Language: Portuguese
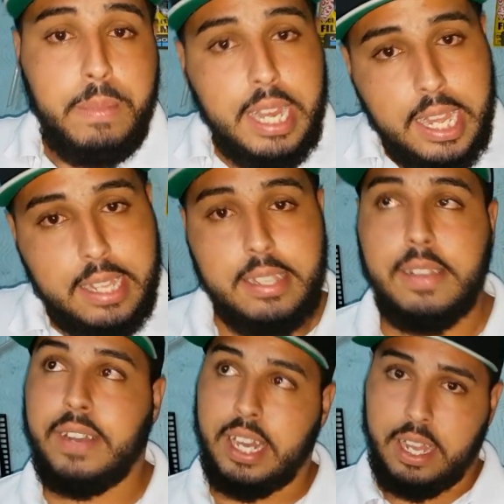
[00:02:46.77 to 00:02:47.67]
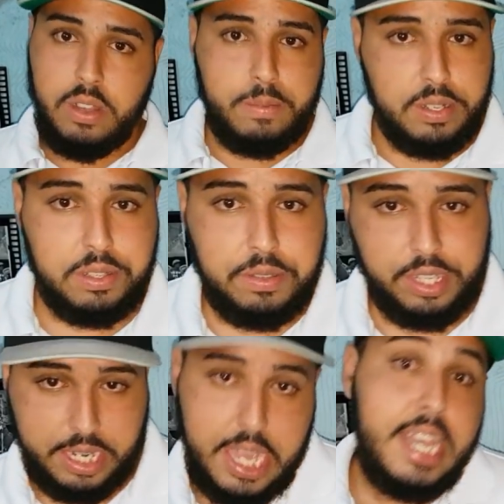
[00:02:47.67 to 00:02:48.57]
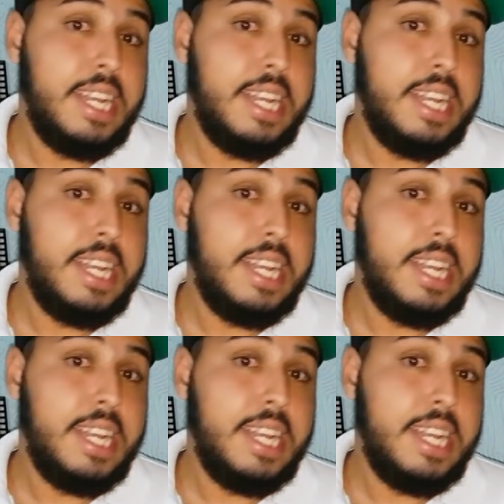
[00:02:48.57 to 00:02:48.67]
Beleza, você vai lá e arruma no outro dia.